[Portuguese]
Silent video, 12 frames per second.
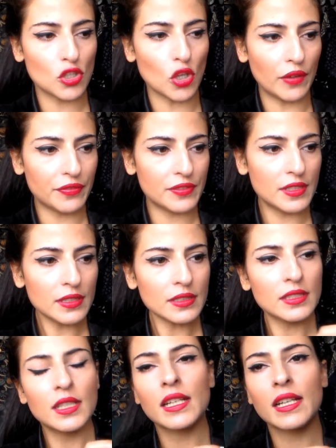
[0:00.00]
Soft,
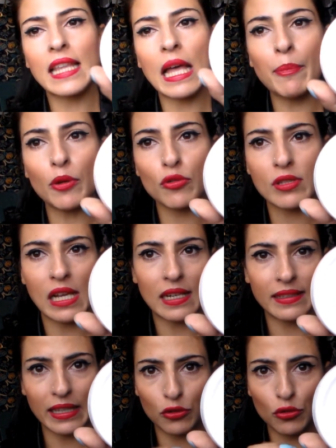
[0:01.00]
que dá para
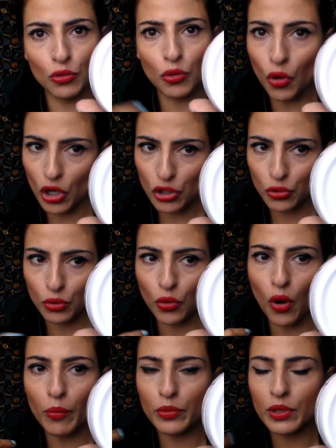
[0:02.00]
usar tanto no rosto
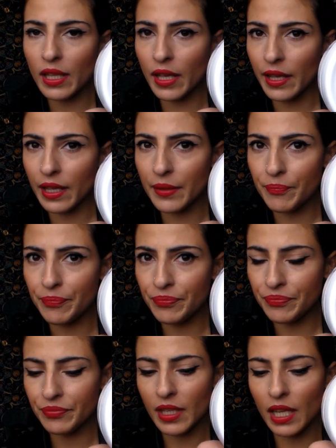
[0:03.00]
como na,